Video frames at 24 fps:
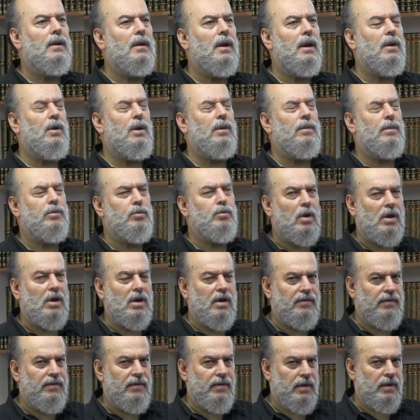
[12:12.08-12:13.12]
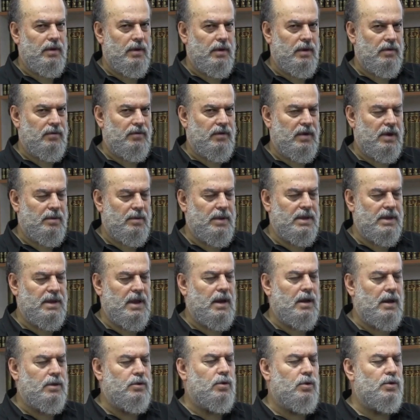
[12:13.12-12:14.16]
لان نحن نتوقف في
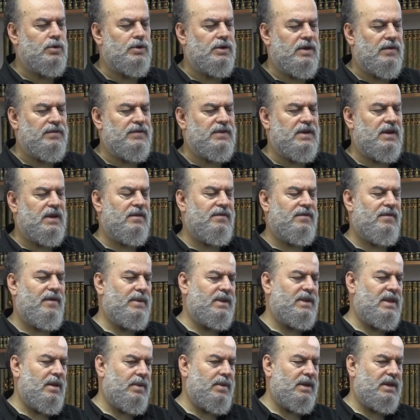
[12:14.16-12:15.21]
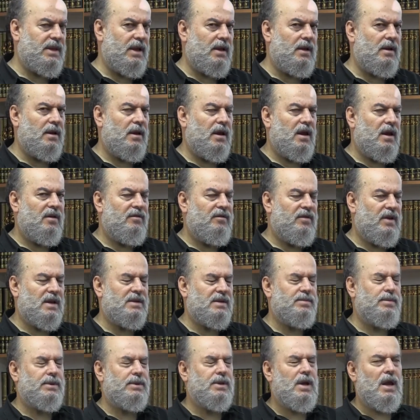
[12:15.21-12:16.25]
رمضان عن دروس التفسير فبدنا بديل في
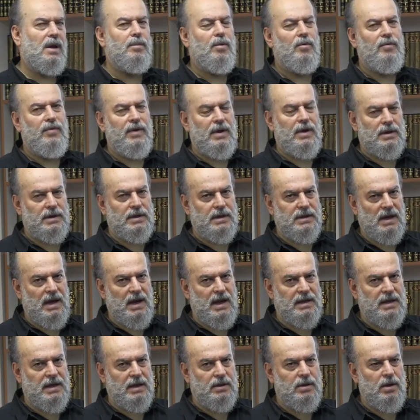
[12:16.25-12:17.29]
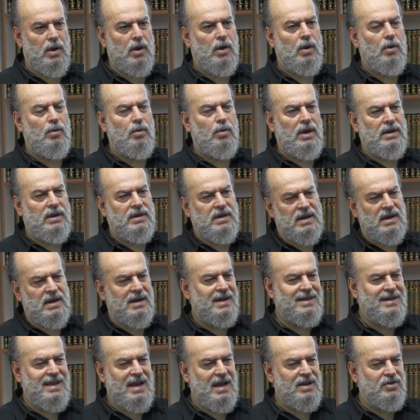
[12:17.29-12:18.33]
ناس بيطالبوا في قضيه العدد
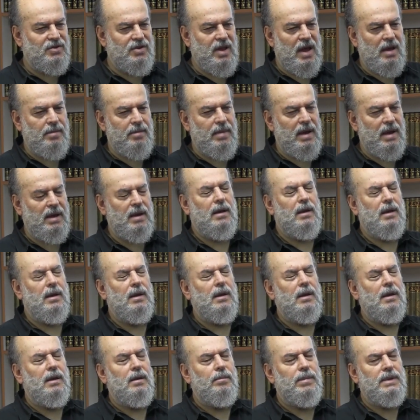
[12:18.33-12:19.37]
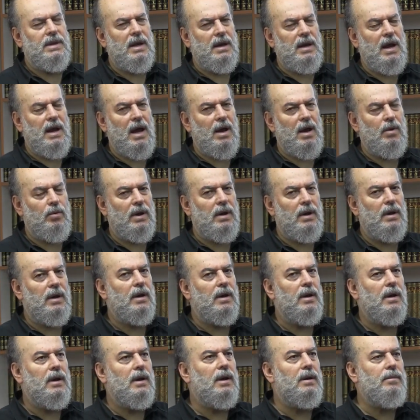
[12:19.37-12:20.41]
وعندنا نتائج ضخمة بدنا نحاول
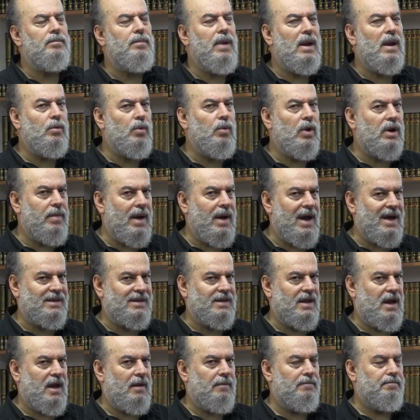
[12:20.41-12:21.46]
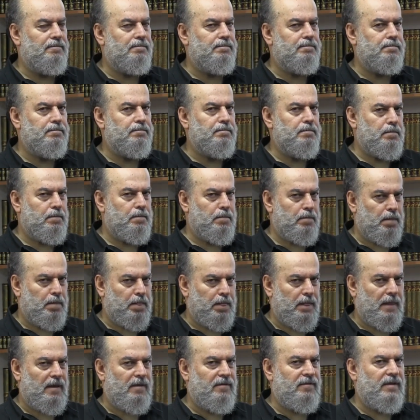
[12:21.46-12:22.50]
آه، نبلور بعضها
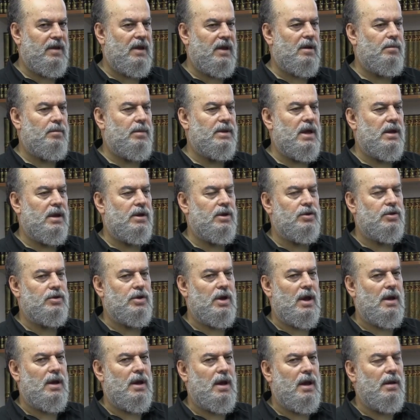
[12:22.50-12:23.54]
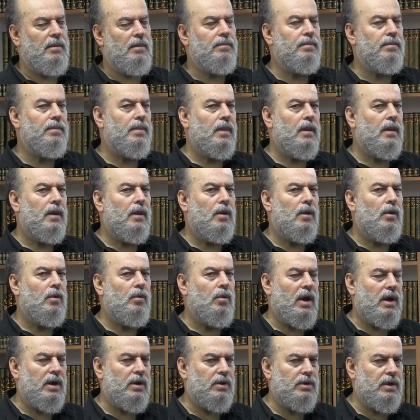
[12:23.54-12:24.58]
في رمضان إن شاء الله
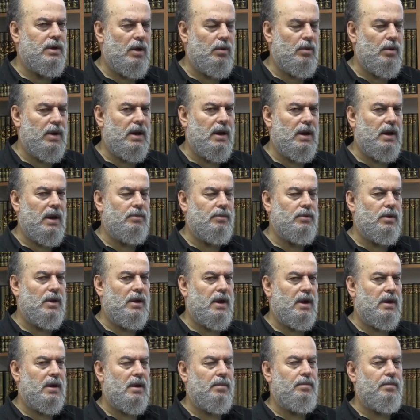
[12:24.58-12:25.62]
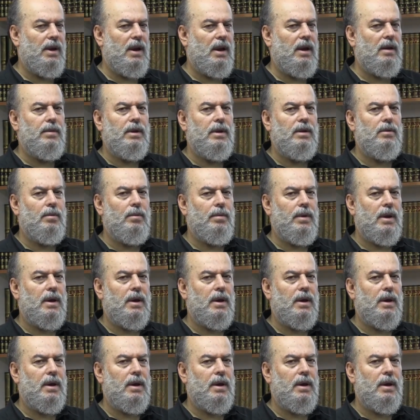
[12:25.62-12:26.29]
وآخر دعوانا الحمد لله رب العالمين